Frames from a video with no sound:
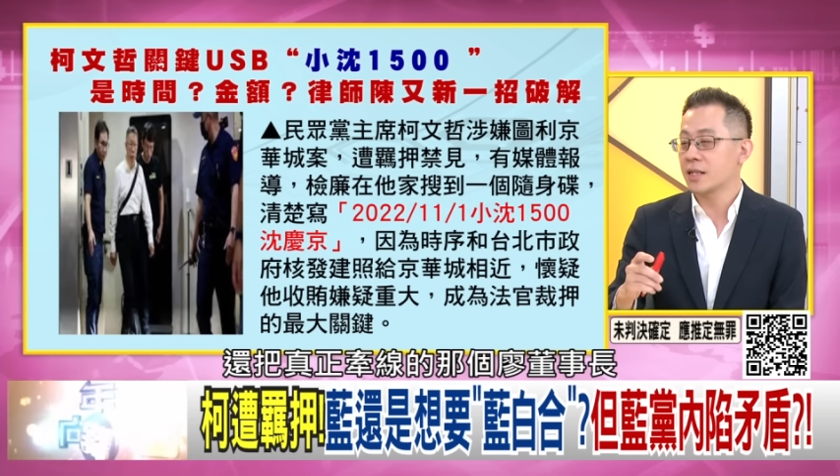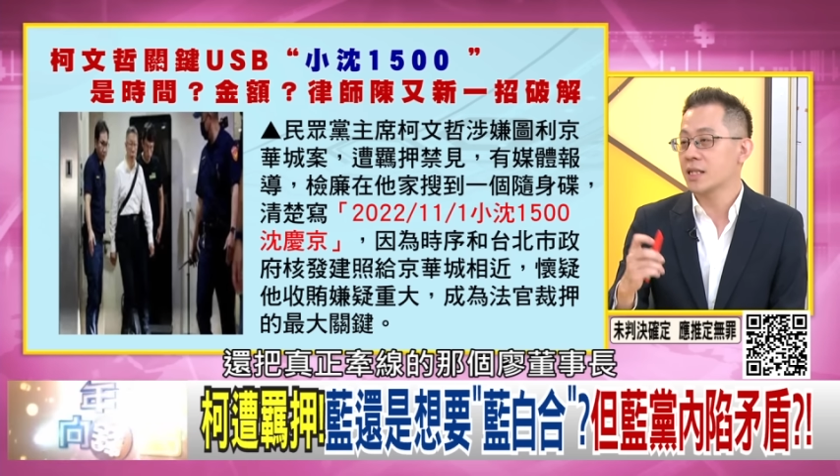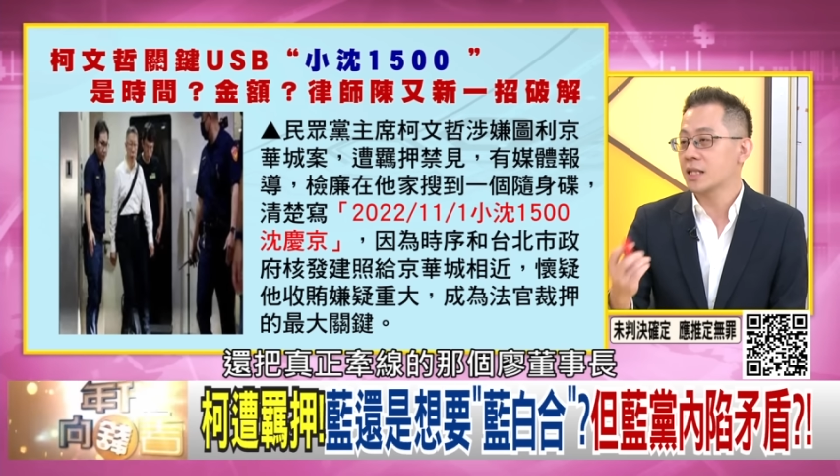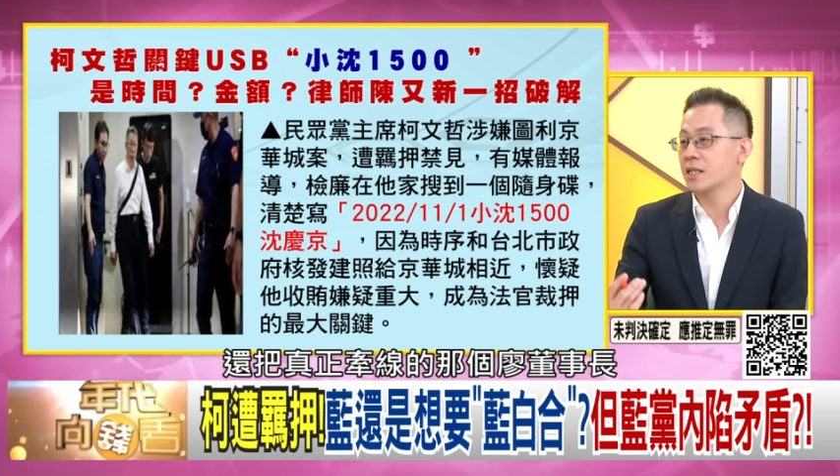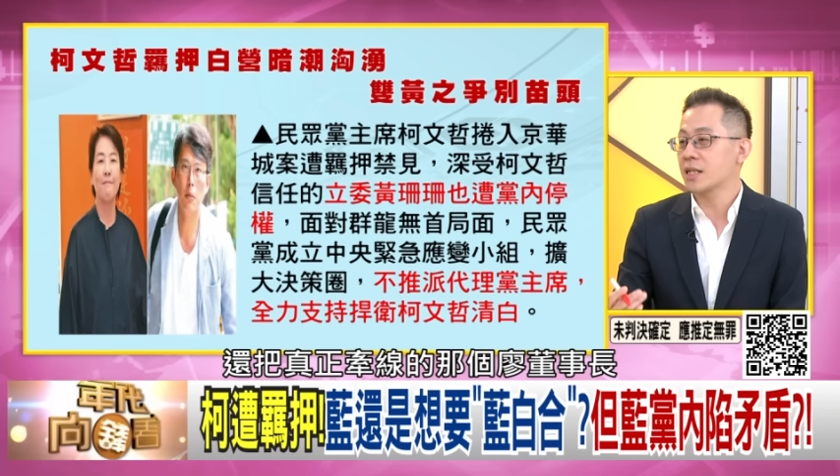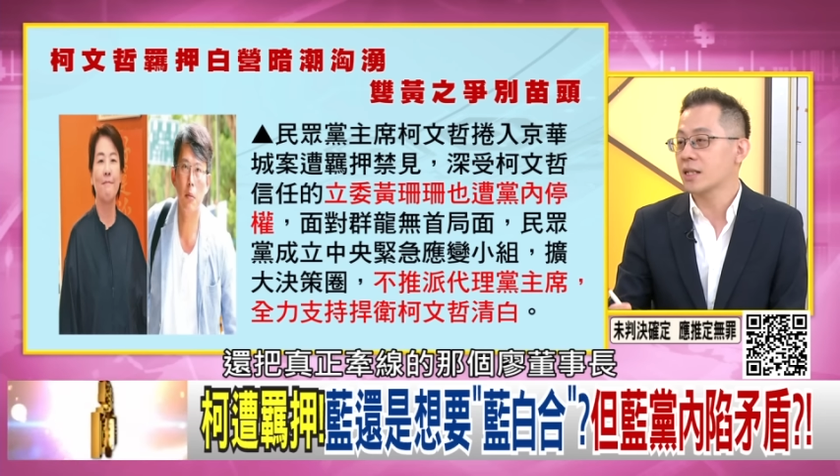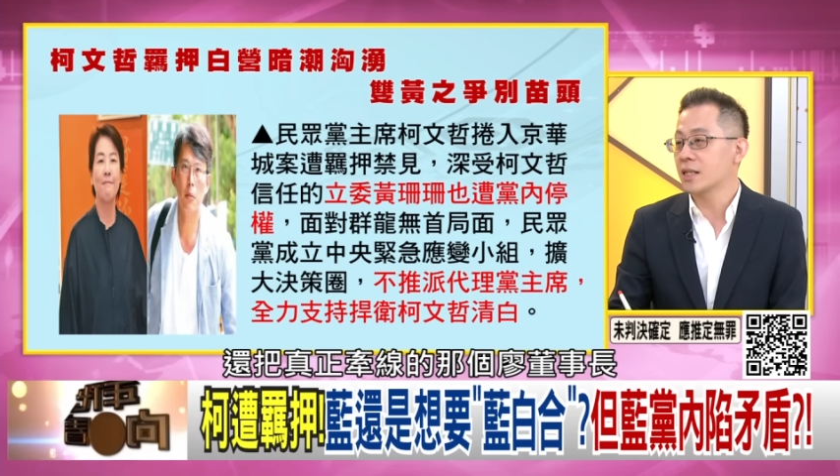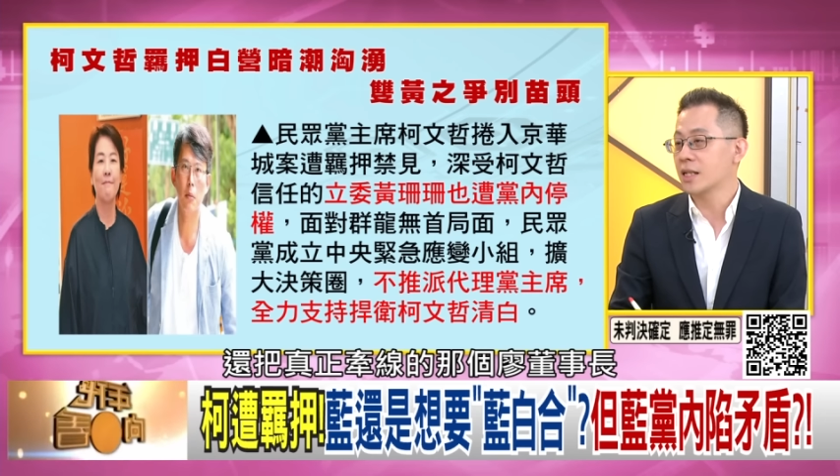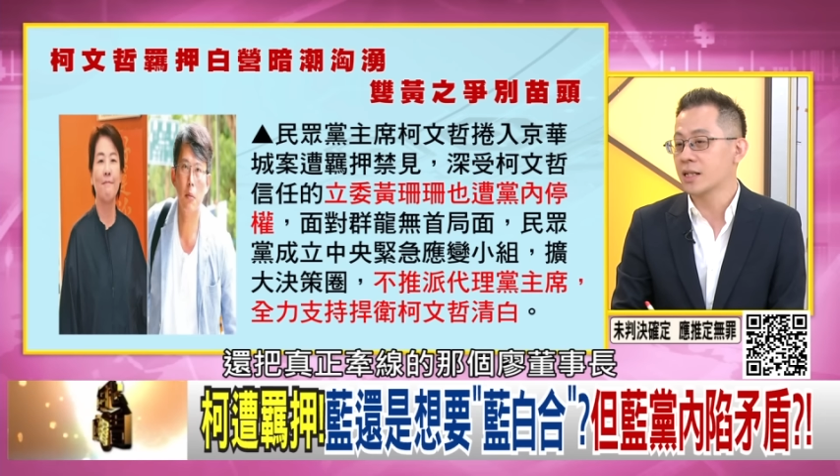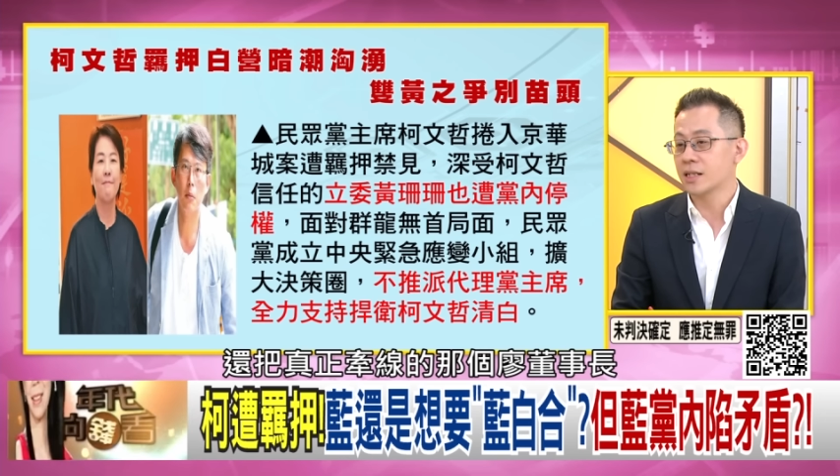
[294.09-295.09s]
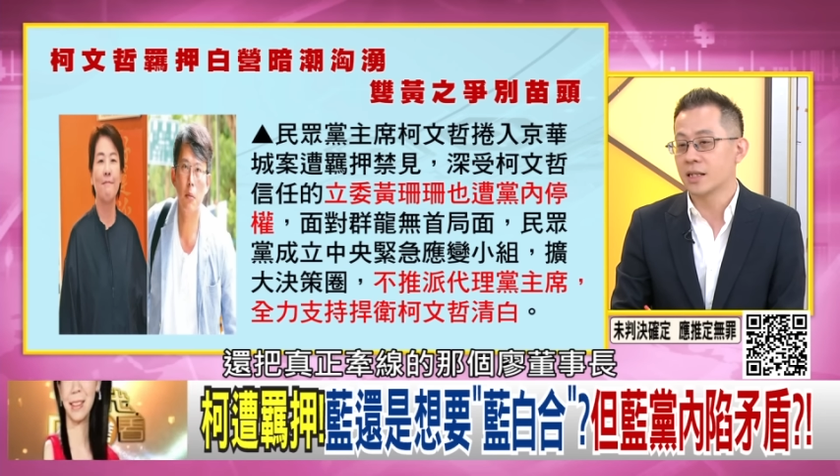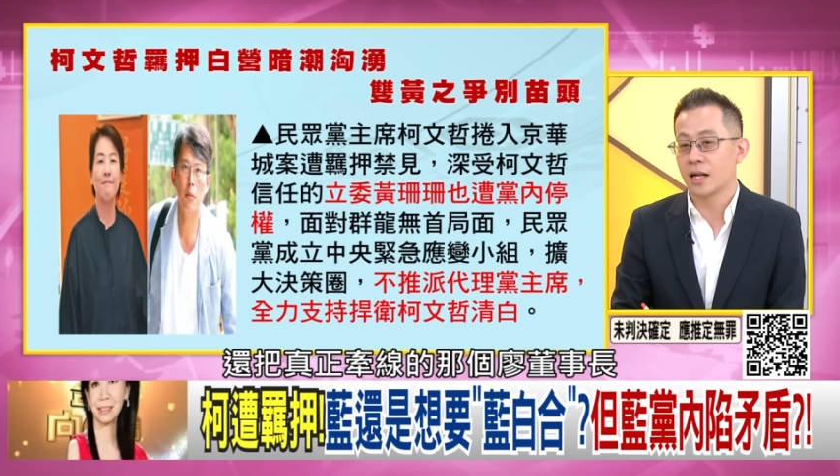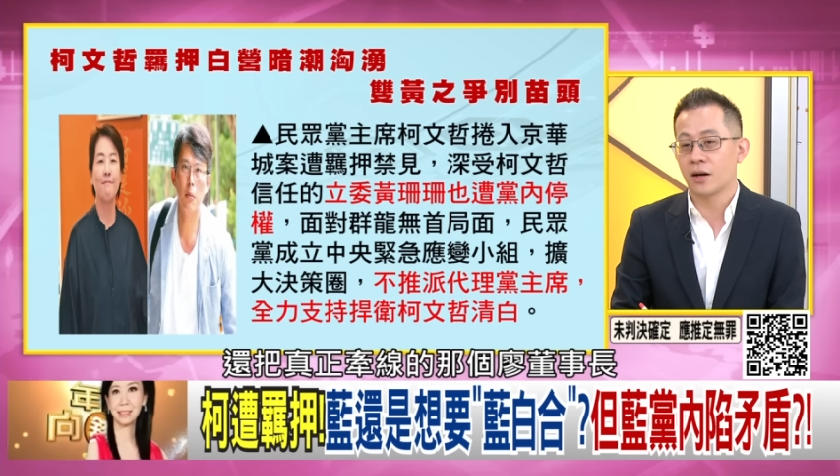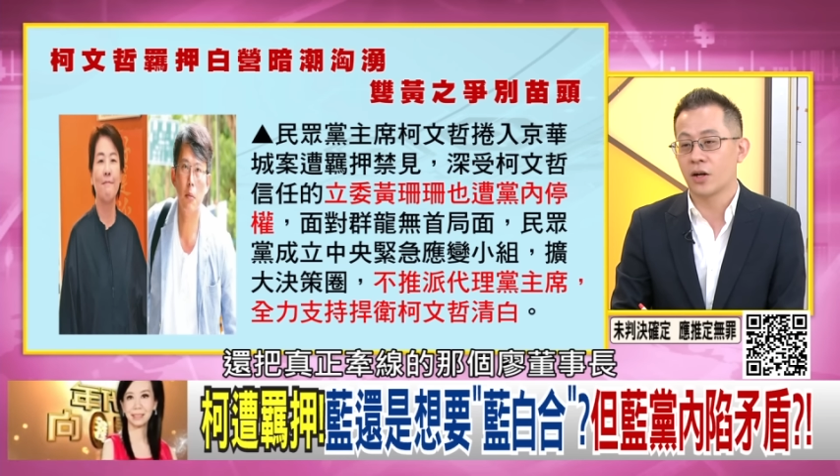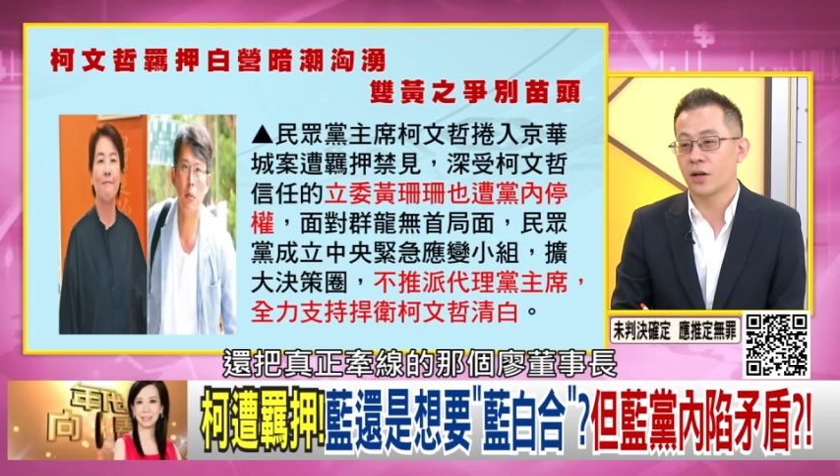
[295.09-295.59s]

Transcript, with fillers: 正牵线的那个廖